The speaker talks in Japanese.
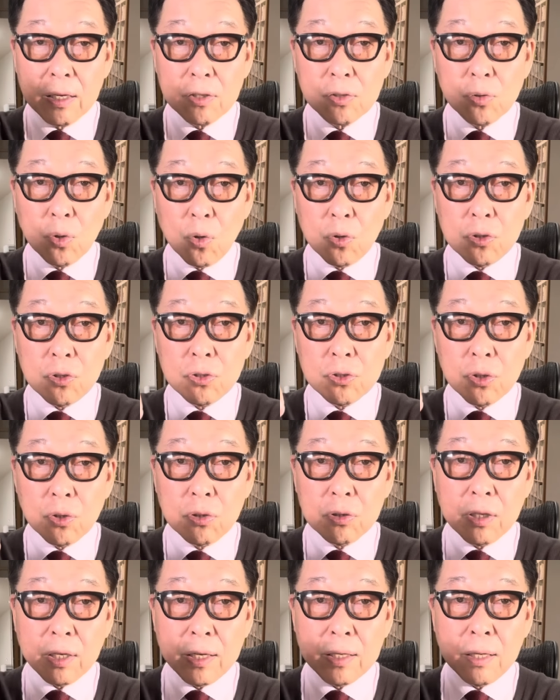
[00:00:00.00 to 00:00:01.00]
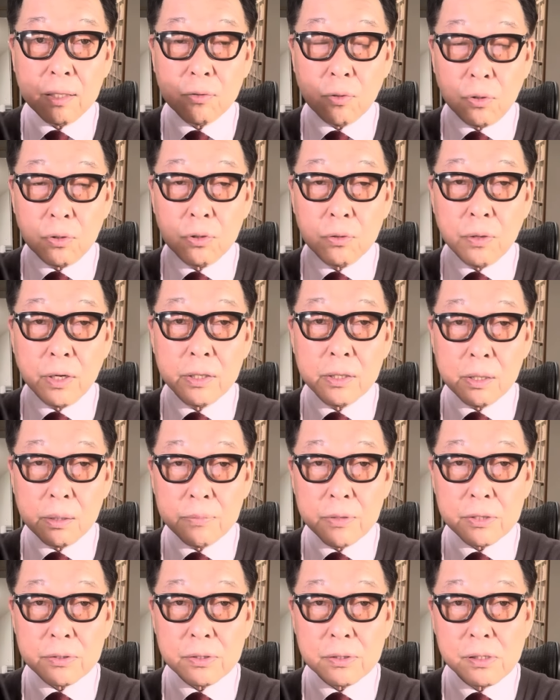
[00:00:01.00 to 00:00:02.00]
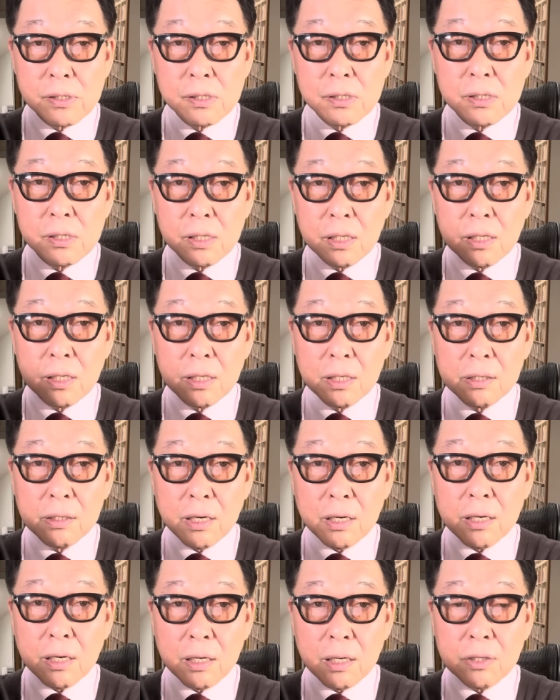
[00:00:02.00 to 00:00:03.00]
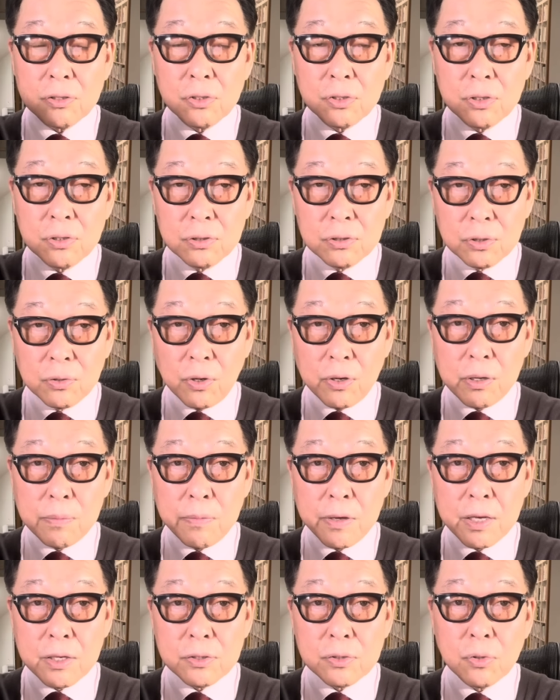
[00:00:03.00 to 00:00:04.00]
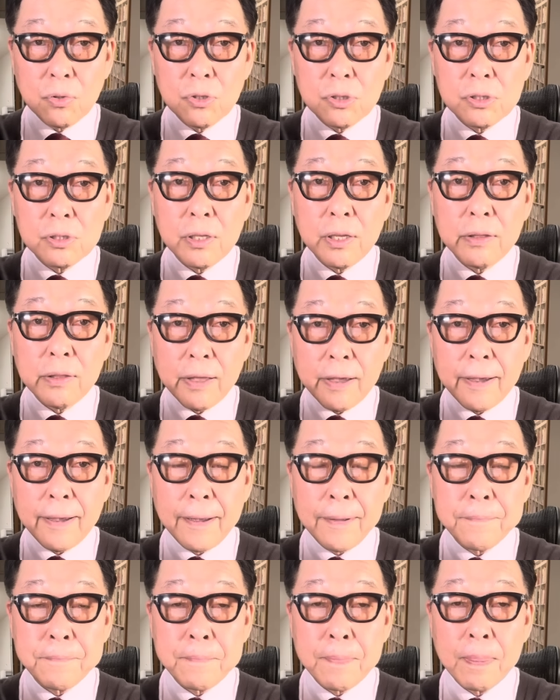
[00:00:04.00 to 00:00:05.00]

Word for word: そういう状態だと言われています。えだからすごい迷走してて、